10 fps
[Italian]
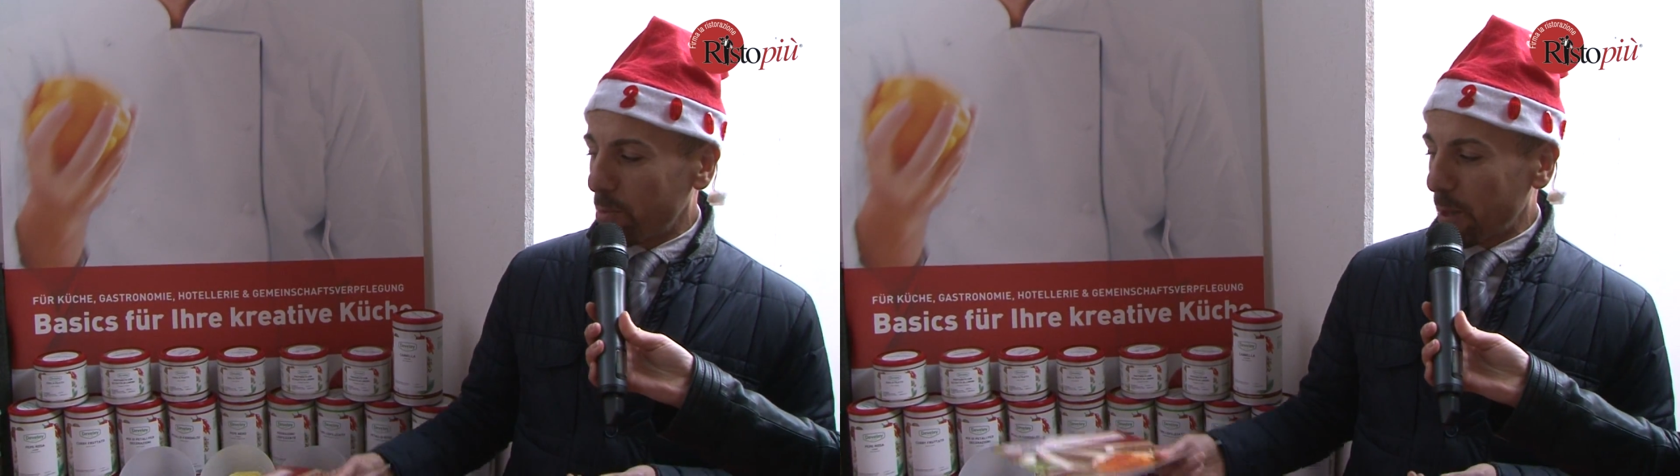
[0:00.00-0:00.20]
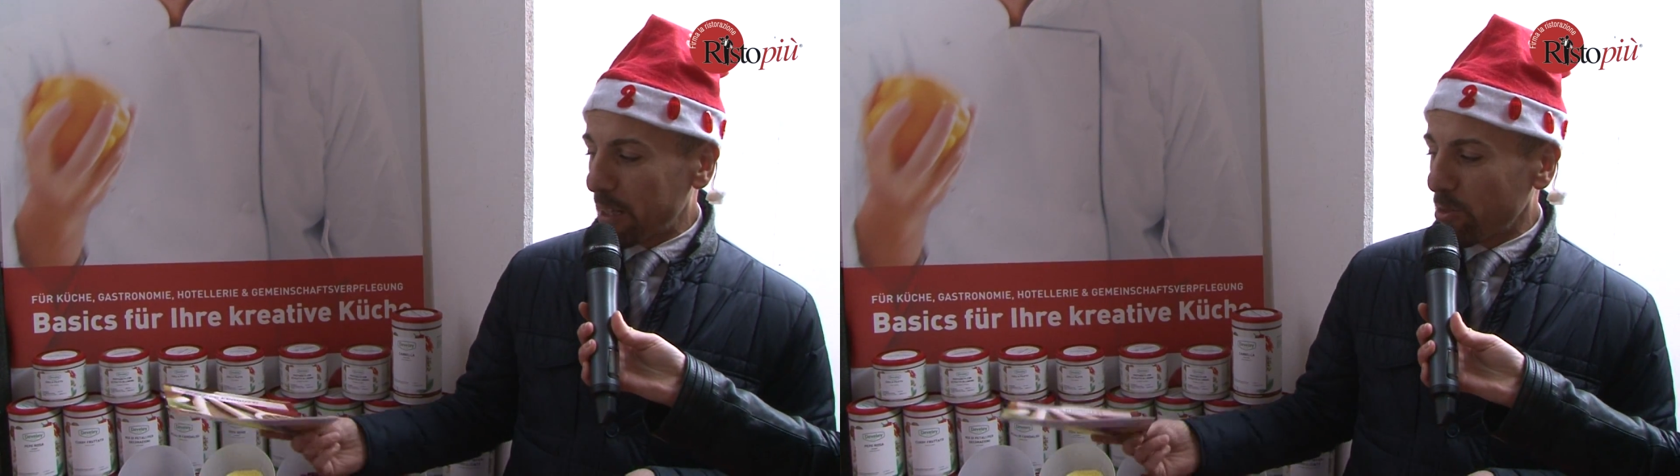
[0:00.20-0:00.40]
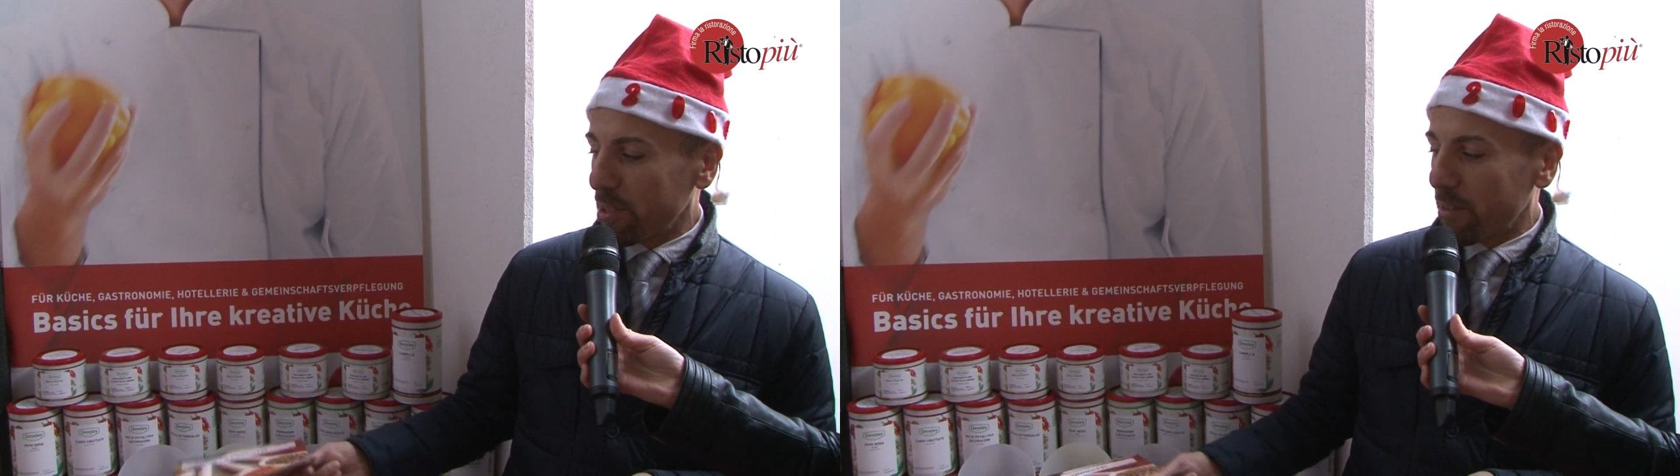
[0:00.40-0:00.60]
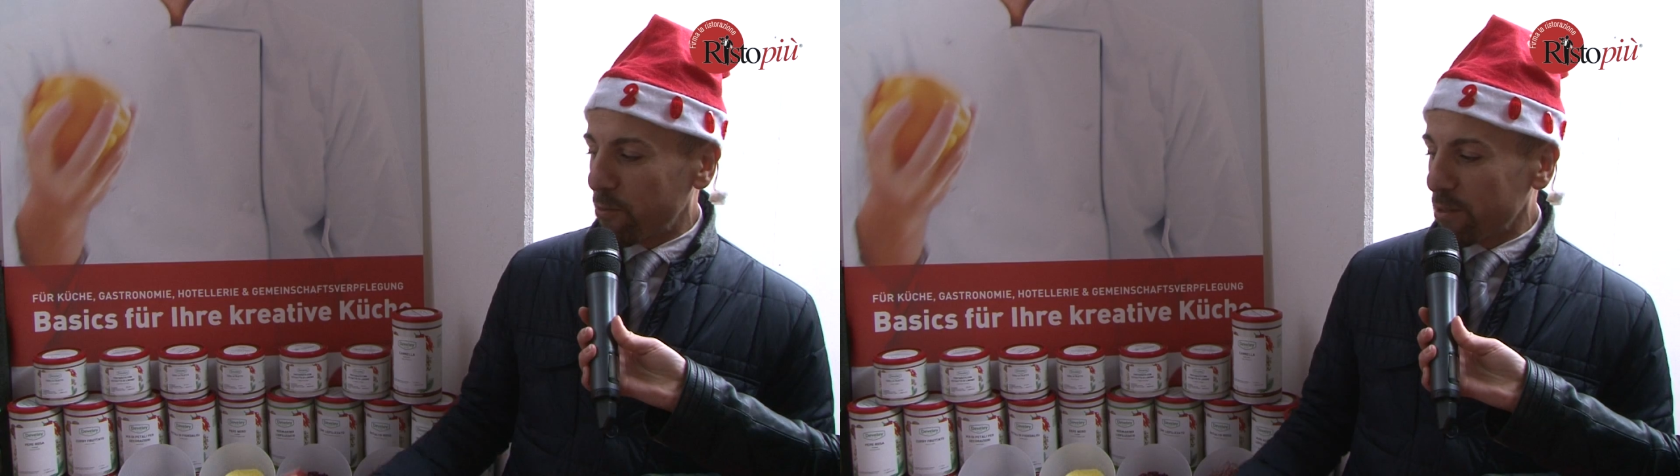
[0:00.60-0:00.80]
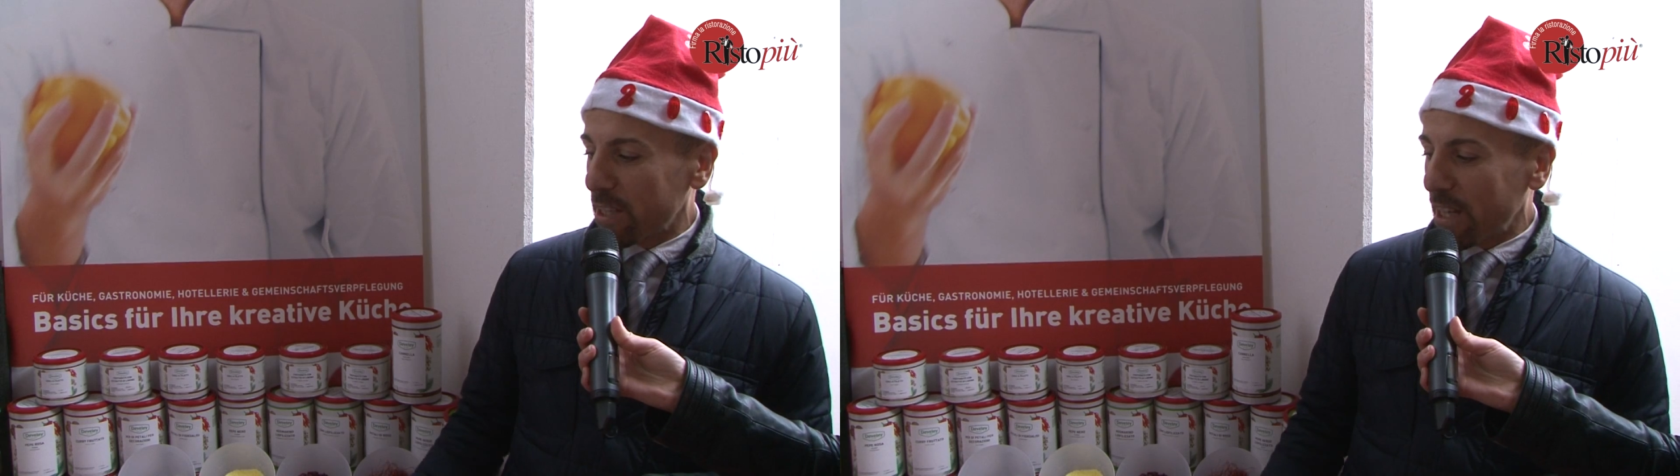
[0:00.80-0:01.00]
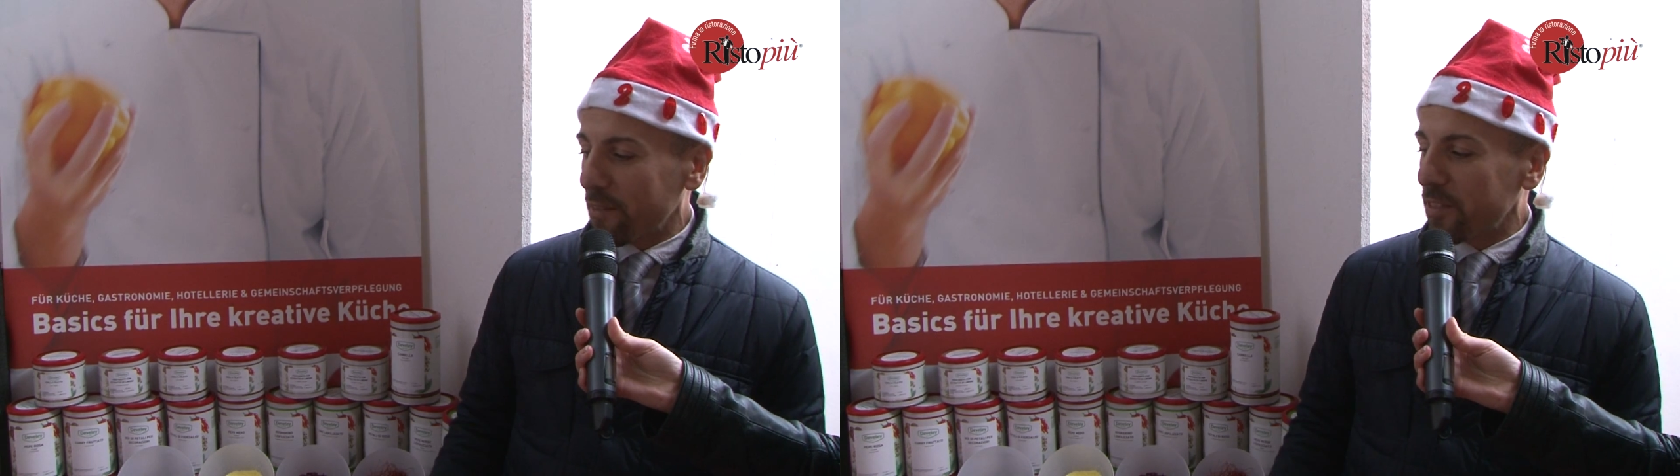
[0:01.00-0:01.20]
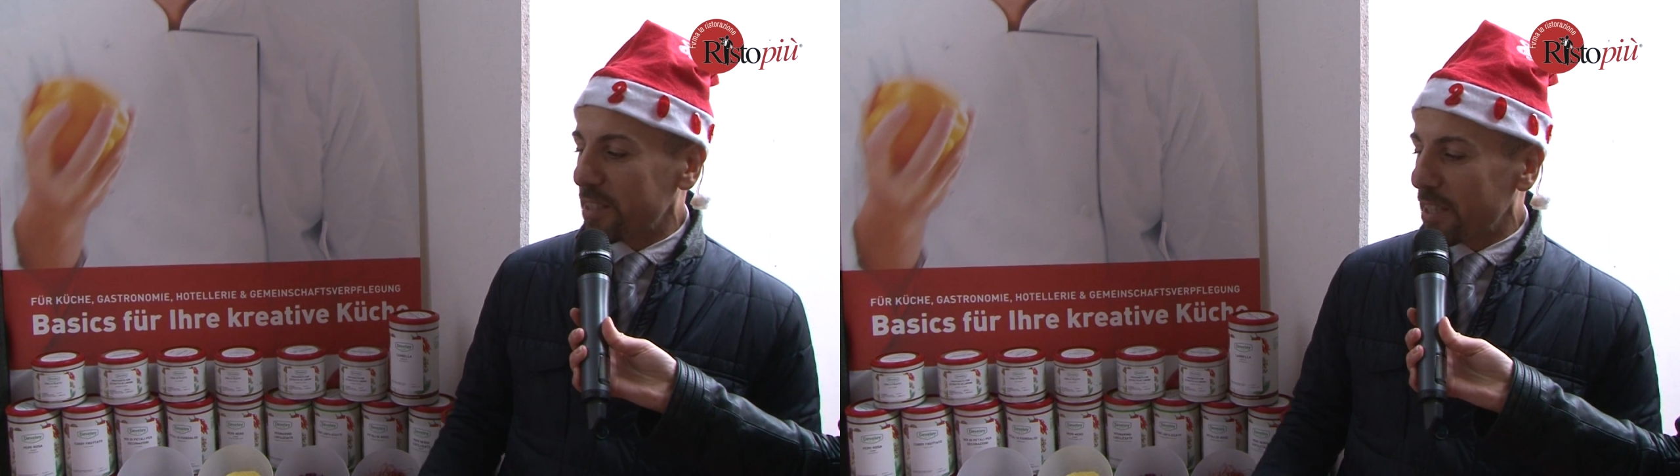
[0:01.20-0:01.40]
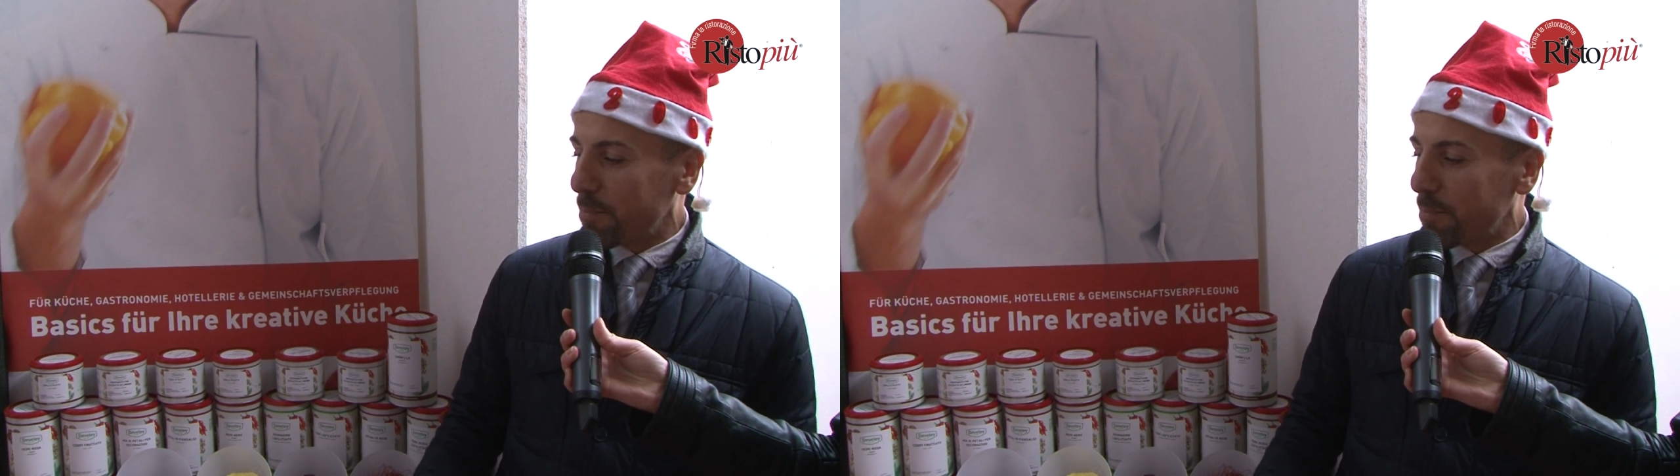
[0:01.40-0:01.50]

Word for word: operatori del food service,